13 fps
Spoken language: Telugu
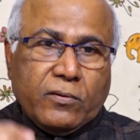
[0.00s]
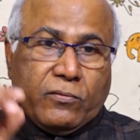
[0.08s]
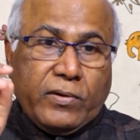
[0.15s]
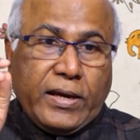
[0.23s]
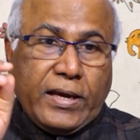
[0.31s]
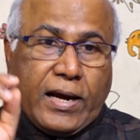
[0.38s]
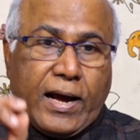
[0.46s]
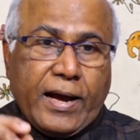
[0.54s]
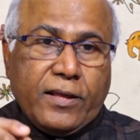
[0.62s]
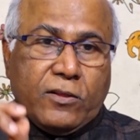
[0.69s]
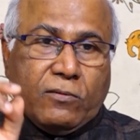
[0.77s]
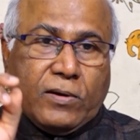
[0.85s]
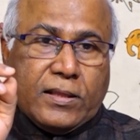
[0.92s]
వెయ్యి
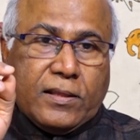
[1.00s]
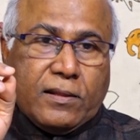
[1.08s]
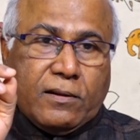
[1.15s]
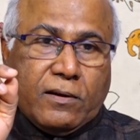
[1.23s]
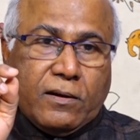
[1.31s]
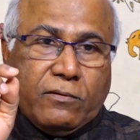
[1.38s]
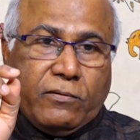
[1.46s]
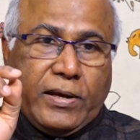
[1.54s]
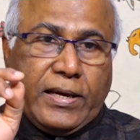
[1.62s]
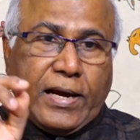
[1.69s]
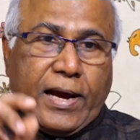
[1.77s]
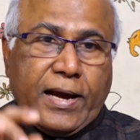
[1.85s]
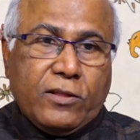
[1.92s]
ఐదు వంద
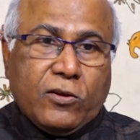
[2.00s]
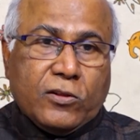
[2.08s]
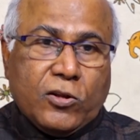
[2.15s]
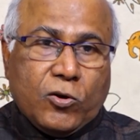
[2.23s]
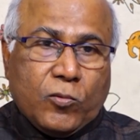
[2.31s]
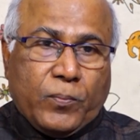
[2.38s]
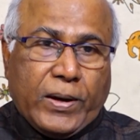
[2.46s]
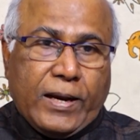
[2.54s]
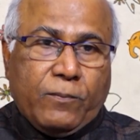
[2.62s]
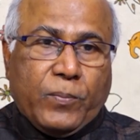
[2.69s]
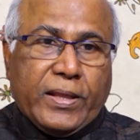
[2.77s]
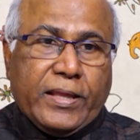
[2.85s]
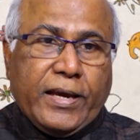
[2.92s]
వెయ్యి ఐదు వందల
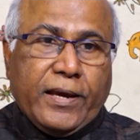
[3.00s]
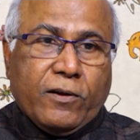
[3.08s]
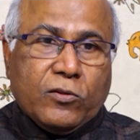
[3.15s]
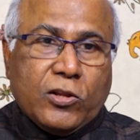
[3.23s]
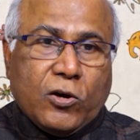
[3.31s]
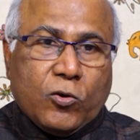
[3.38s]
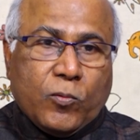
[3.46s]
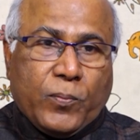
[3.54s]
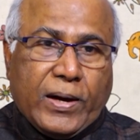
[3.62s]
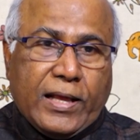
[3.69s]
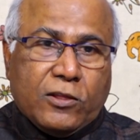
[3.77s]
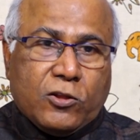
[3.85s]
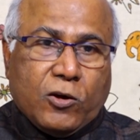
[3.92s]
రూపాయలు పదిహేను వందల
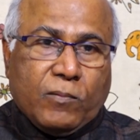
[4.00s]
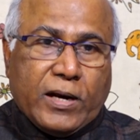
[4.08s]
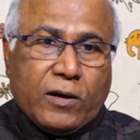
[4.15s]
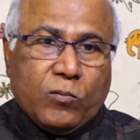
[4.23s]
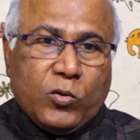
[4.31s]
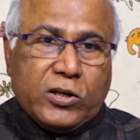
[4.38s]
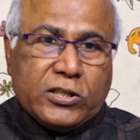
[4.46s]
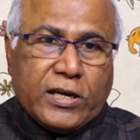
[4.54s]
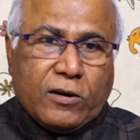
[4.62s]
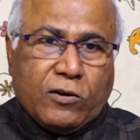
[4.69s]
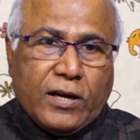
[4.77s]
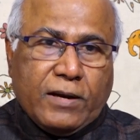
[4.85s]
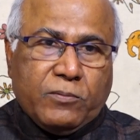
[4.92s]
రూపాయలతో మనకు ముడి
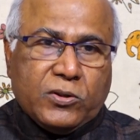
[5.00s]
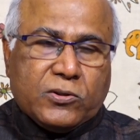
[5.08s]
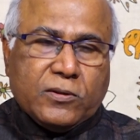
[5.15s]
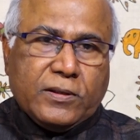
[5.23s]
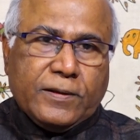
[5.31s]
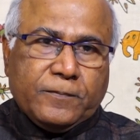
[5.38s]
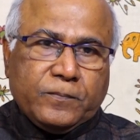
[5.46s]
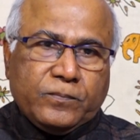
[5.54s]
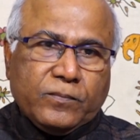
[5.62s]
సరుకు లభిస్తుంది